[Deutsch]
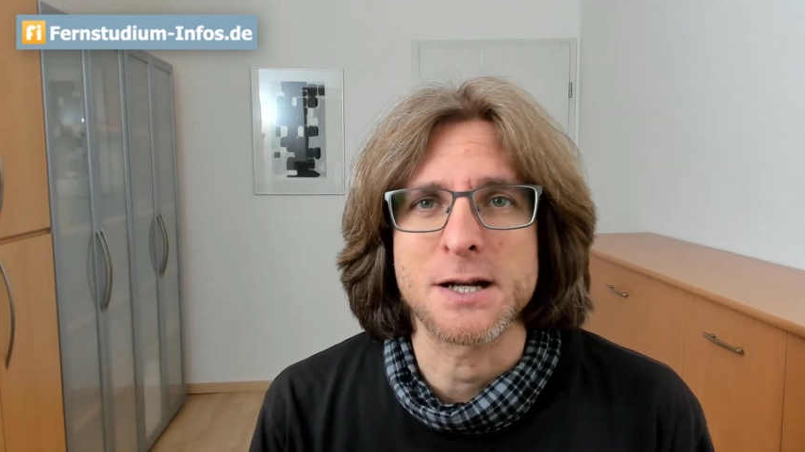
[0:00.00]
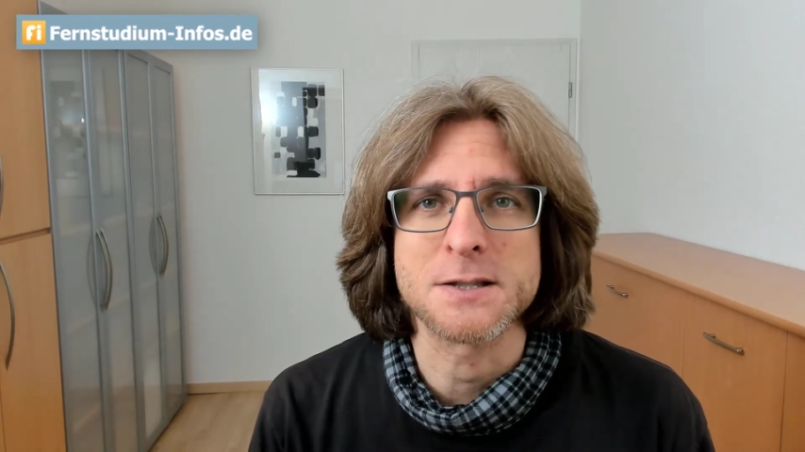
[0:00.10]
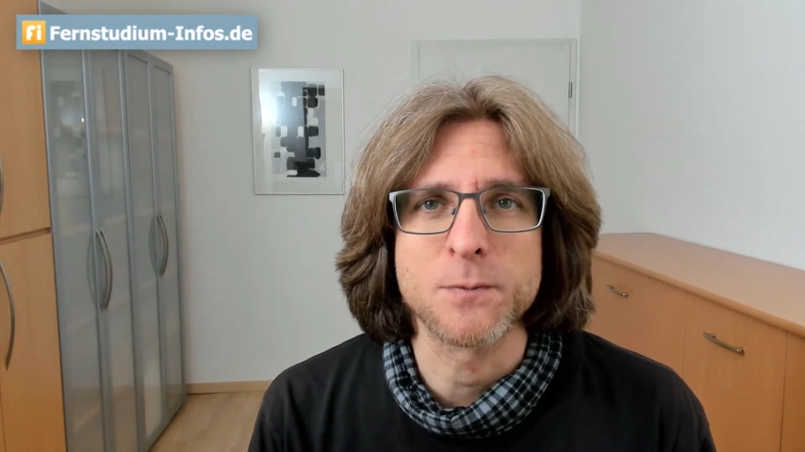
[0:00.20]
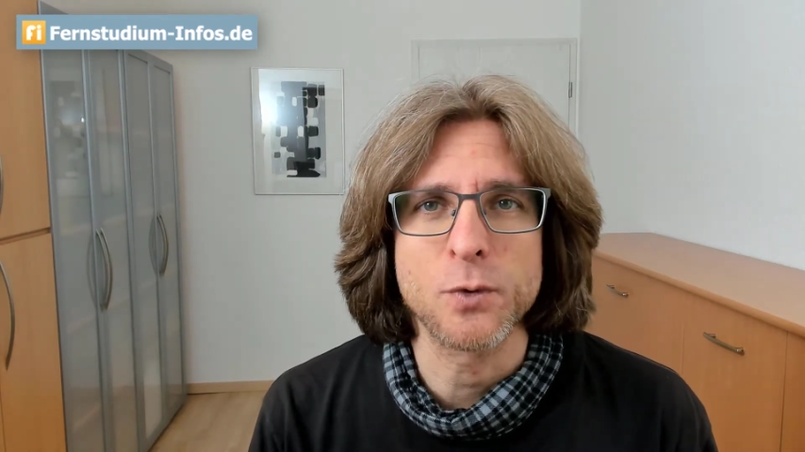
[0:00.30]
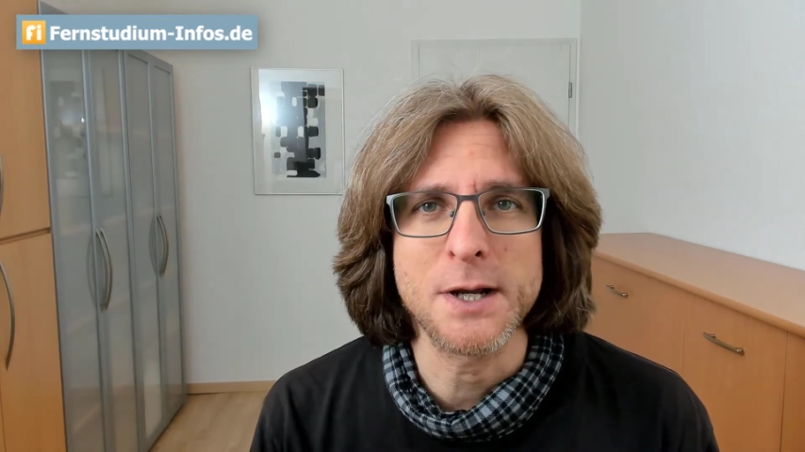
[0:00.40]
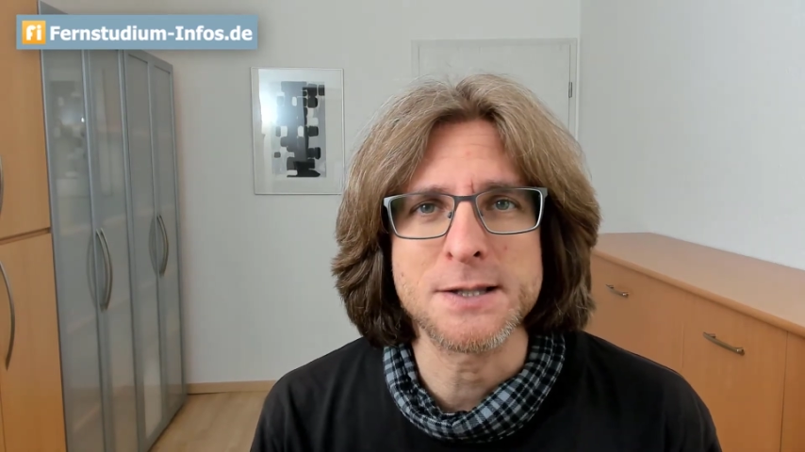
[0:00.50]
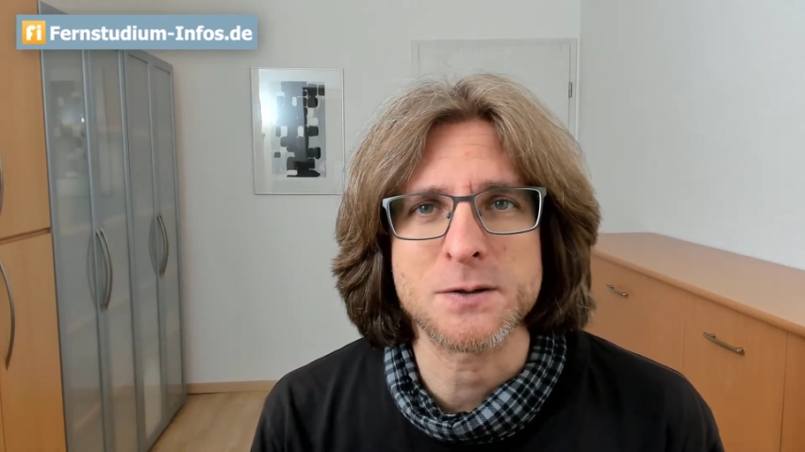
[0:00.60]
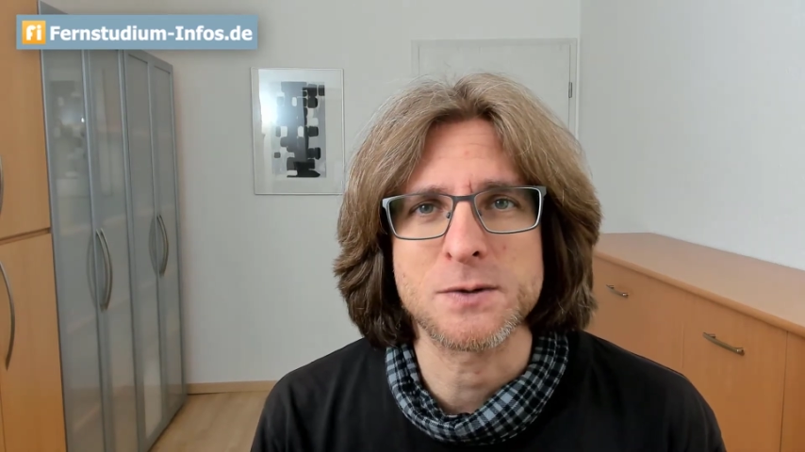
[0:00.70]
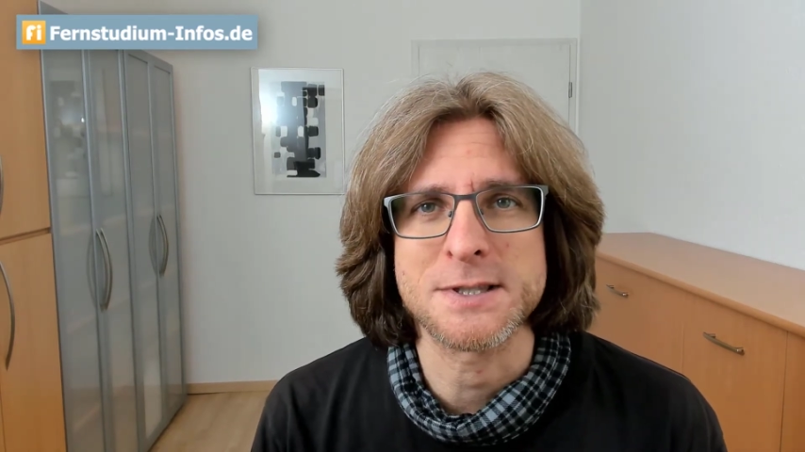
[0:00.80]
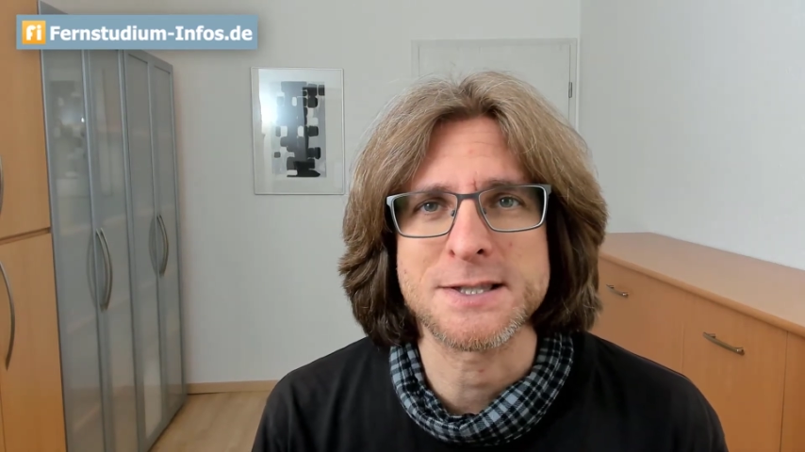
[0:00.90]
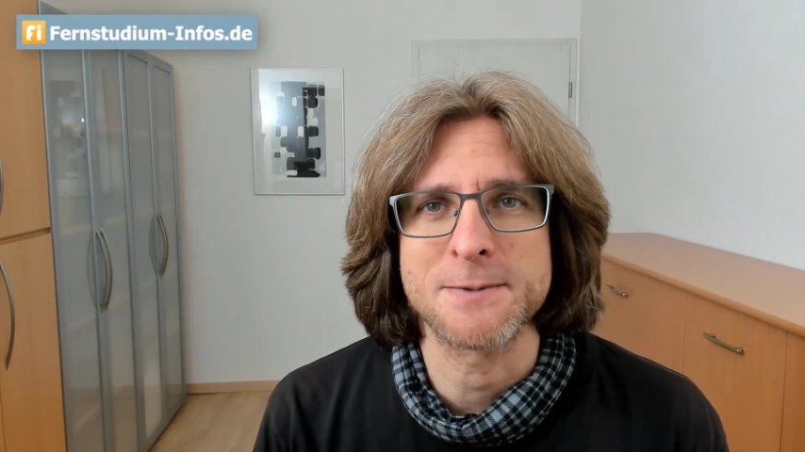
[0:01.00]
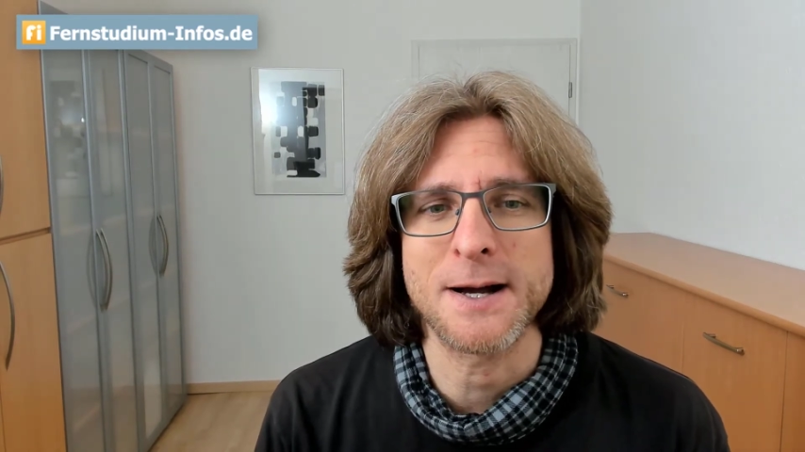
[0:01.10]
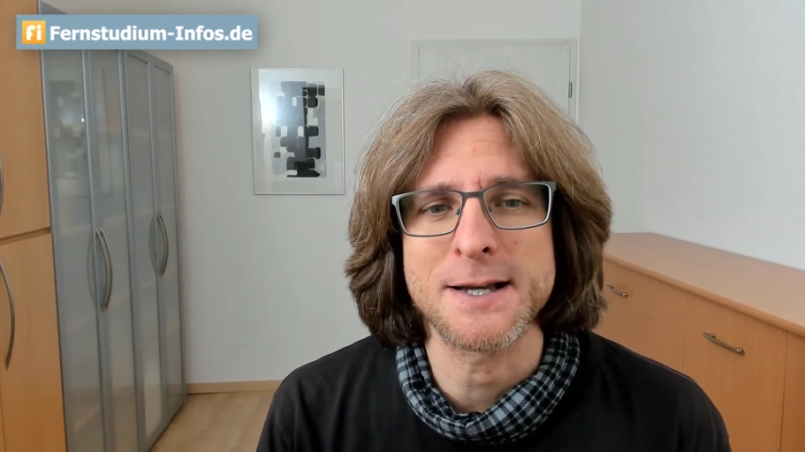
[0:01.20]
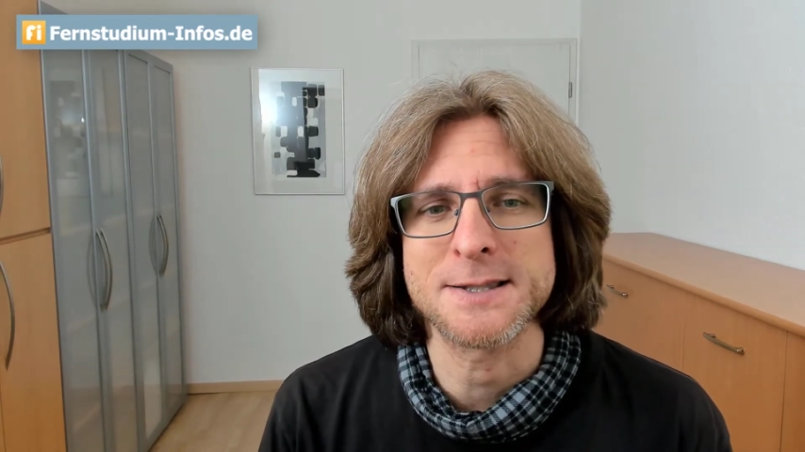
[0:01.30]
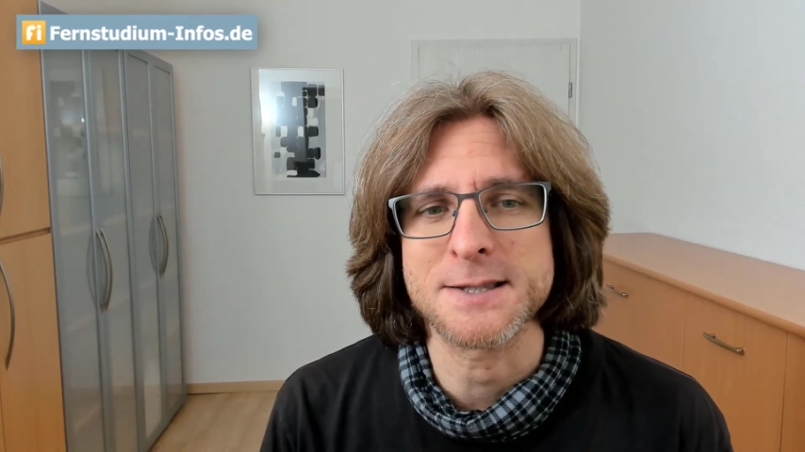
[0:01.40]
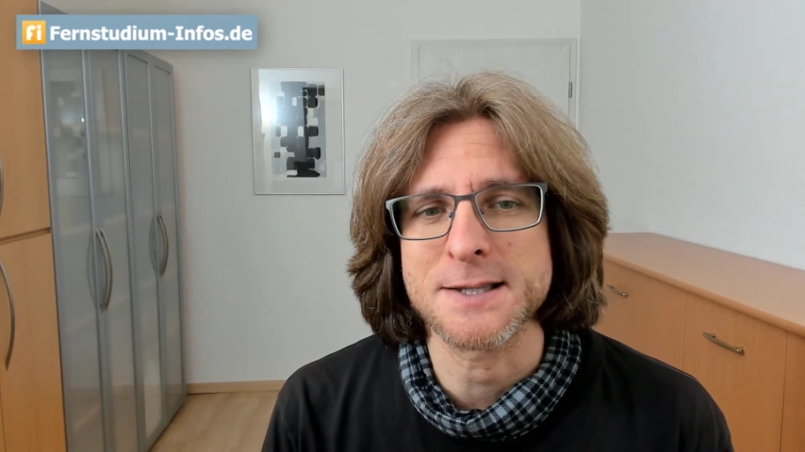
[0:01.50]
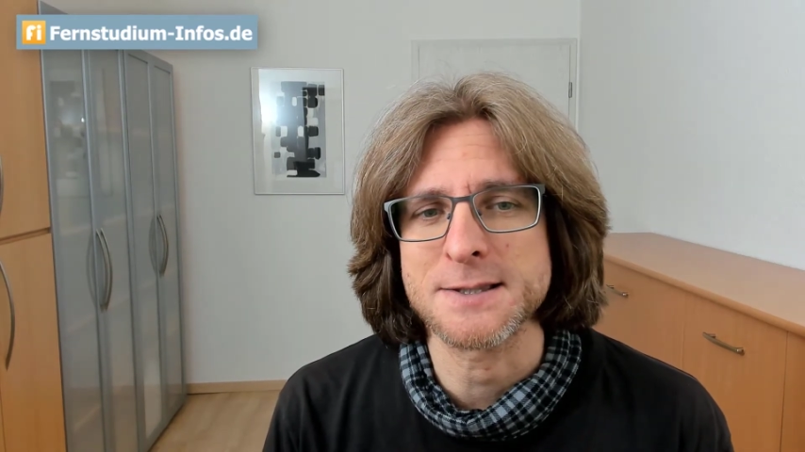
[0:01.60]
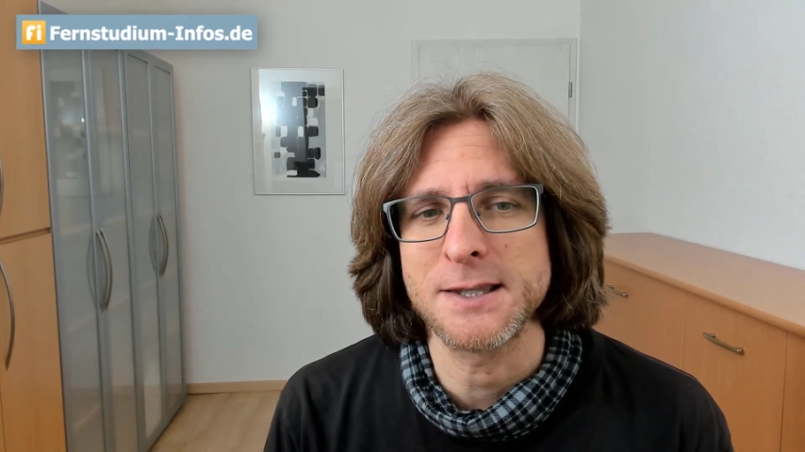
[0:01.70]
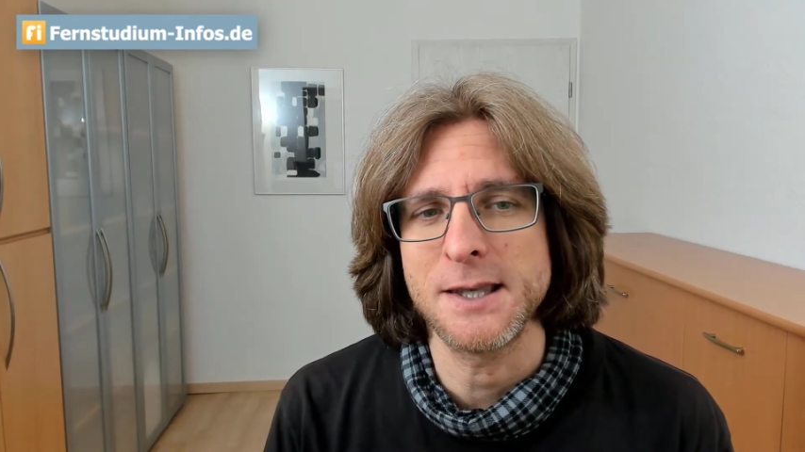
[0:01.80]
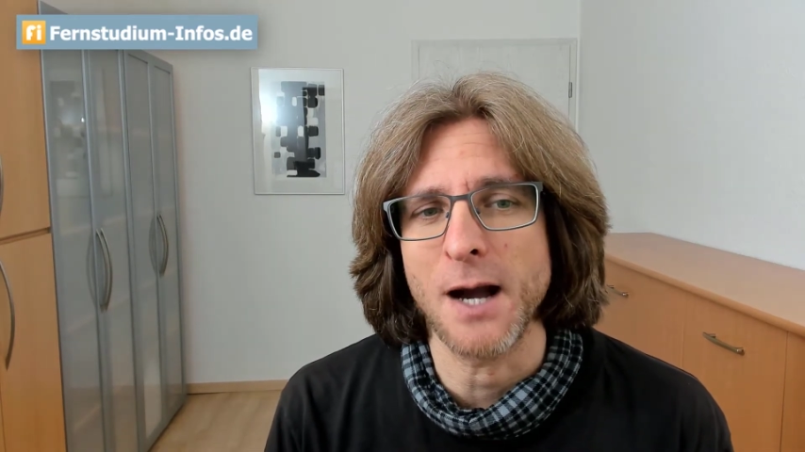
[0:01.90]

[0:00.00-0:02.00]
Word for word: des Monats und zwar ist das die